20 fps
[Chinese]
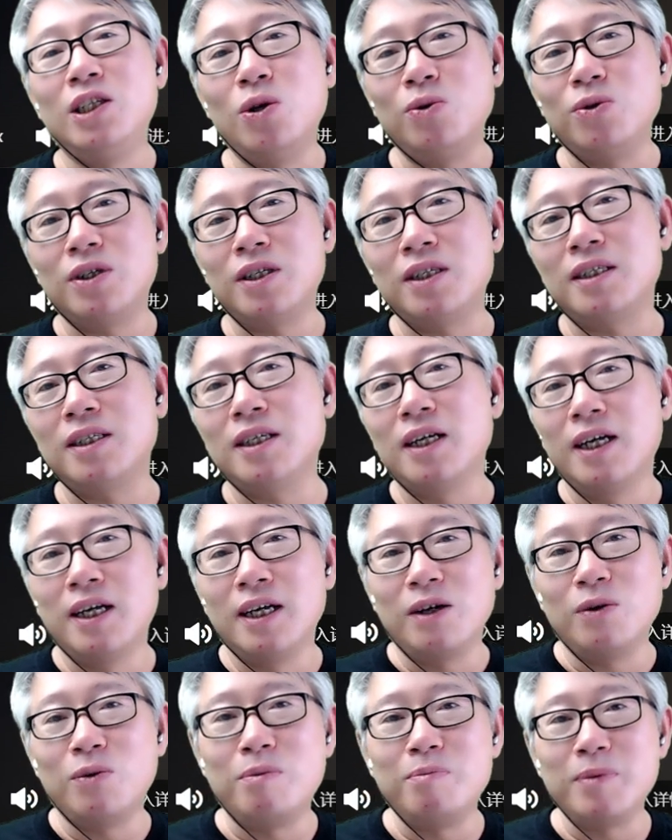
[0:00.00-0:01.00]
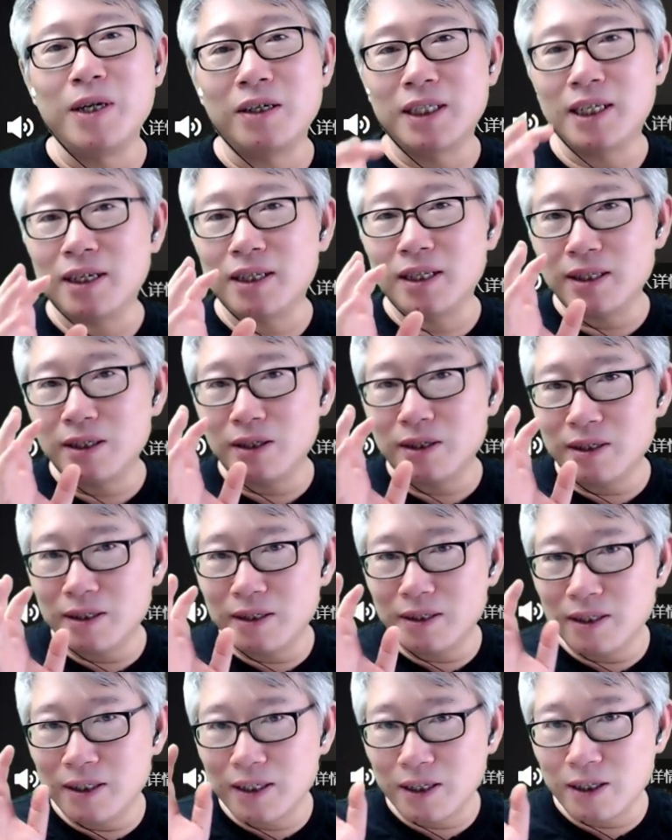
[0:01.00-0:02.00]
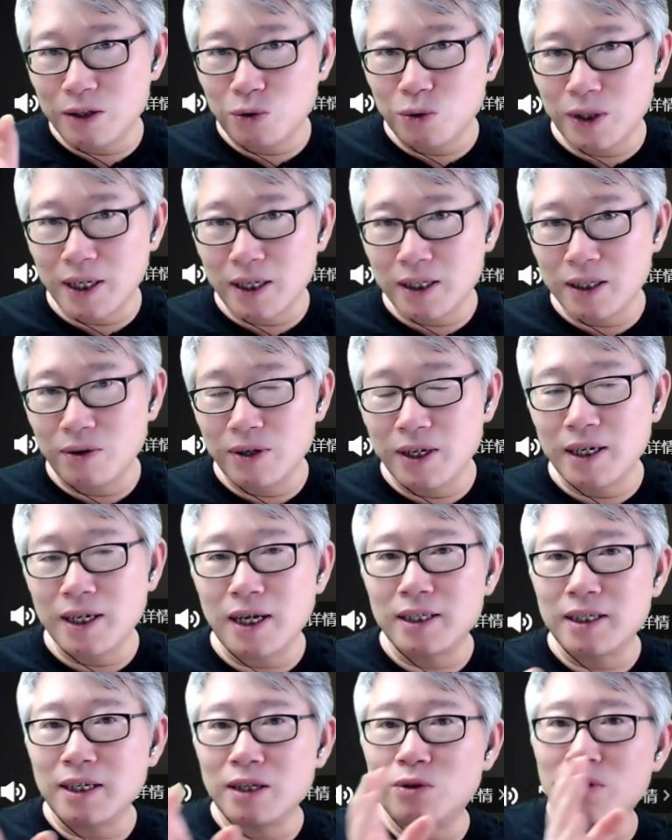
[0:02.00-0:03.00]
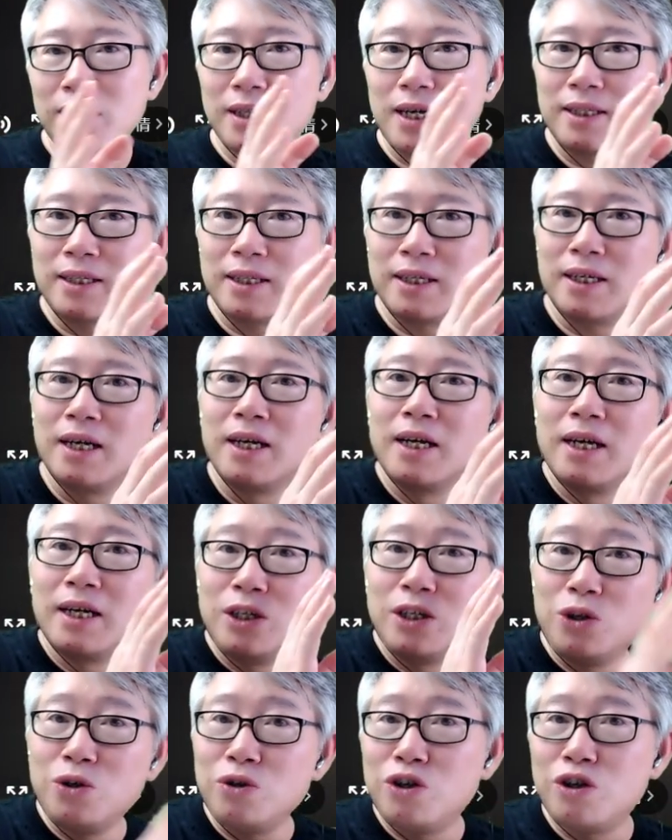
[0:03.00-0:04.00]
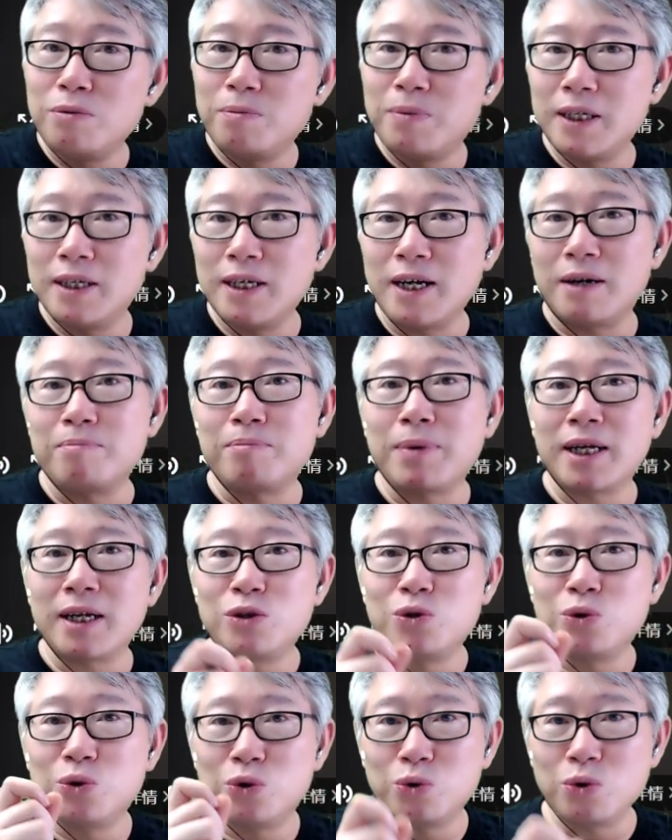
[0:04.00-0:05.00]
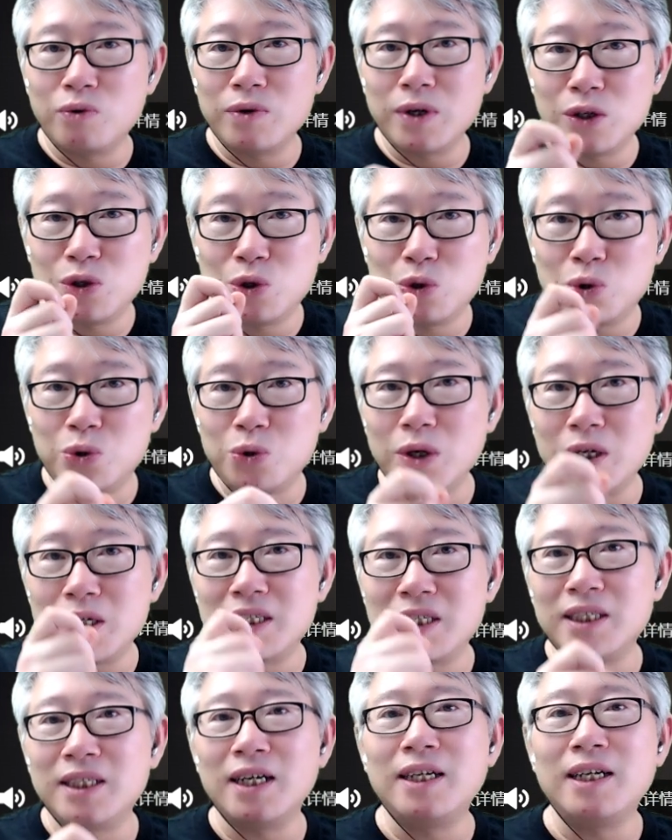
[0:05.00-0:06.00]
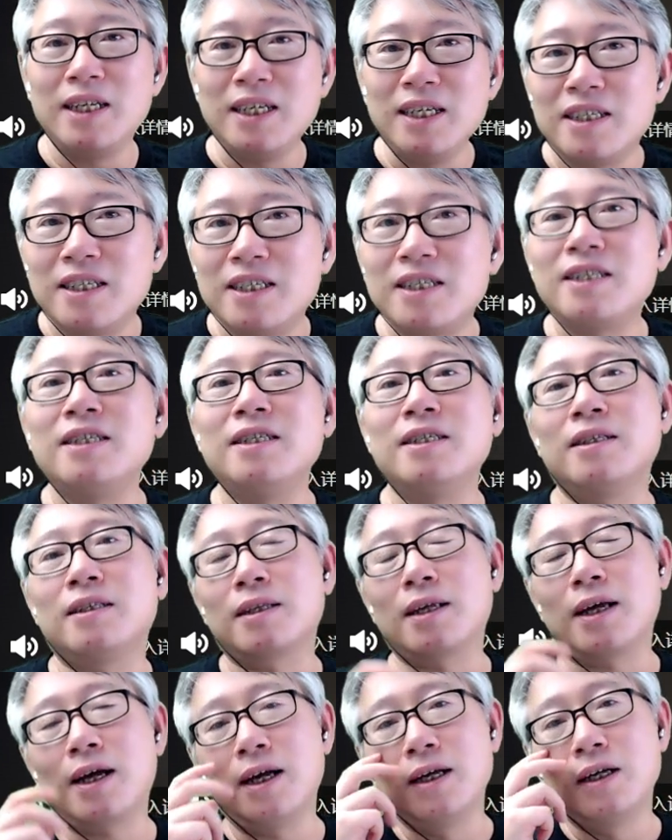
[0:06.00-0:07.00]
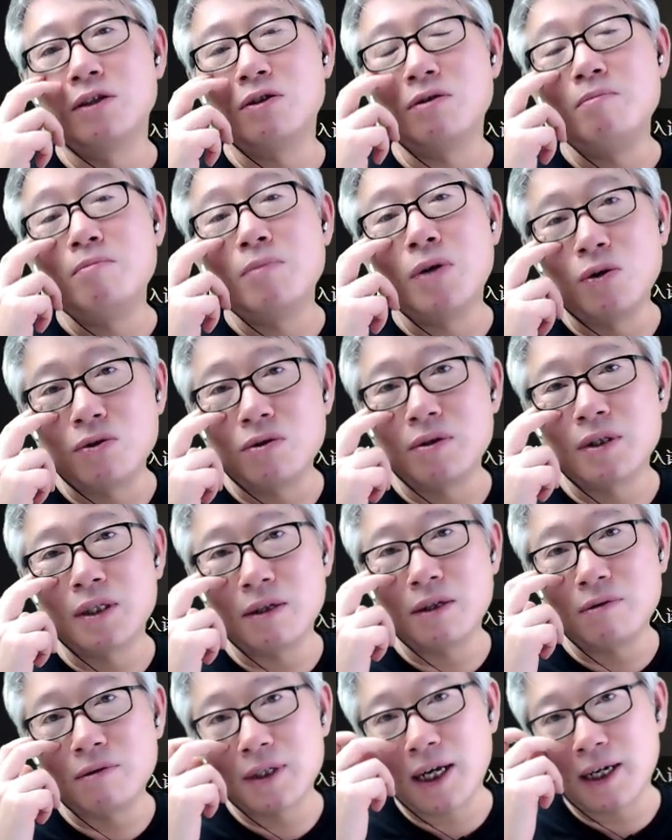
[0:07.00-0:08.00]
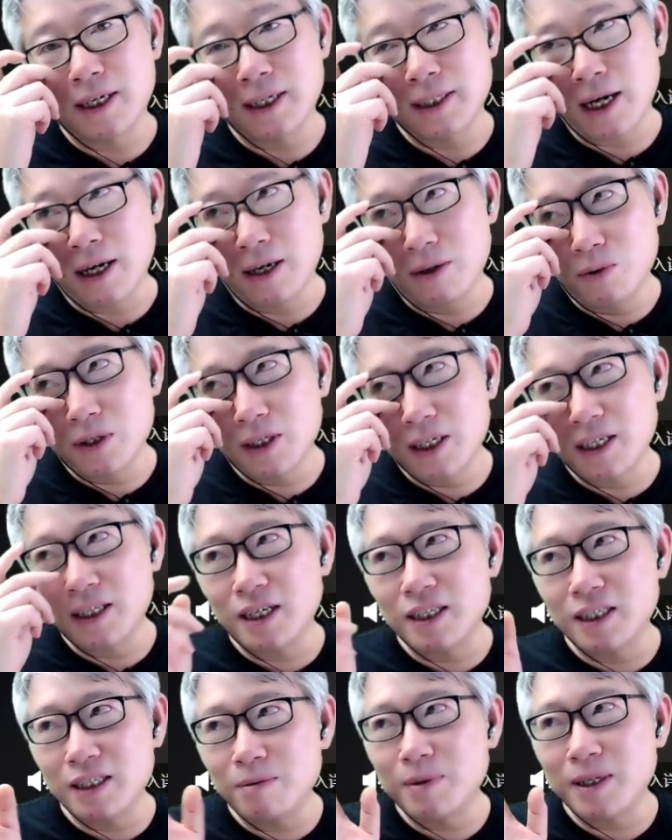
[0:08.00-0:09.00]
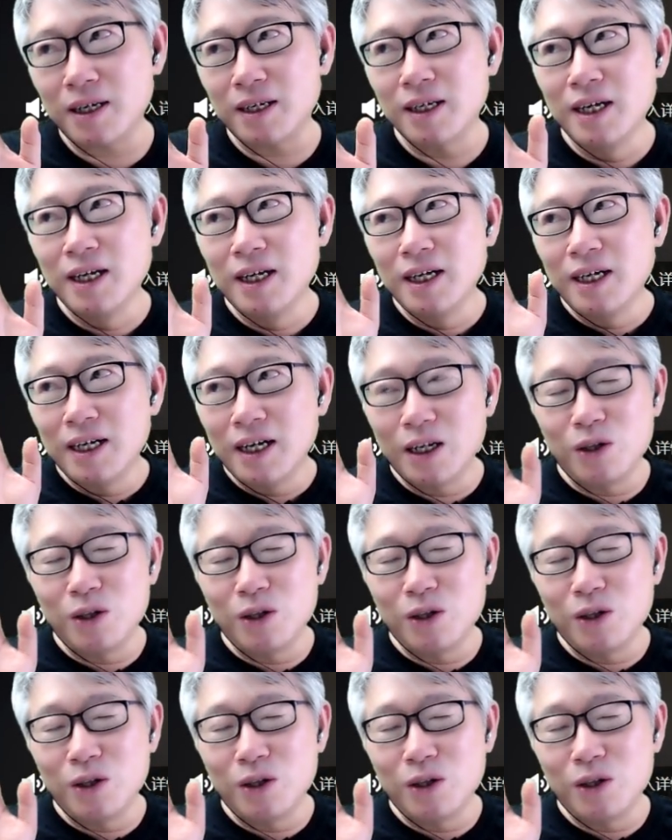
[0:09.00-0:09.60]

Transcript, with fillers: 尤其是我们要像像对待抖音呢、啊，像对待这个 YouTube 一样，把它作为一个学习的利器 啊，从某种程度上来讲，我现在基本上